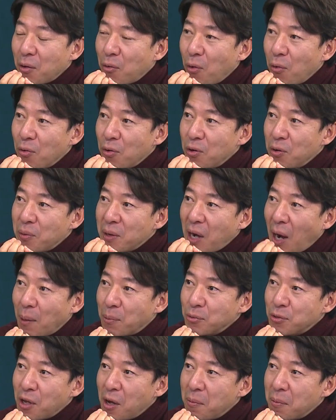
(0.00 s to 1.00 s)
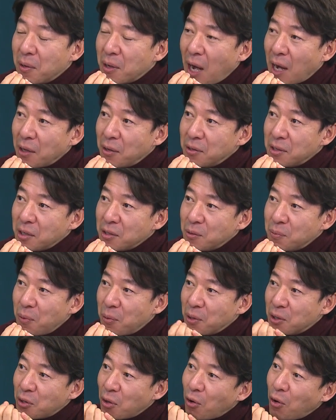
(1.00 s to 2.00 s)
공급이 감소하면 가격
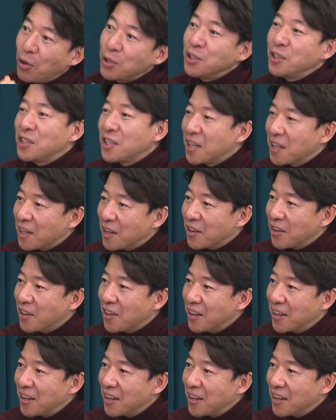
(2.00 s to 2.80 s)
상승폭이 더 커지잖아요.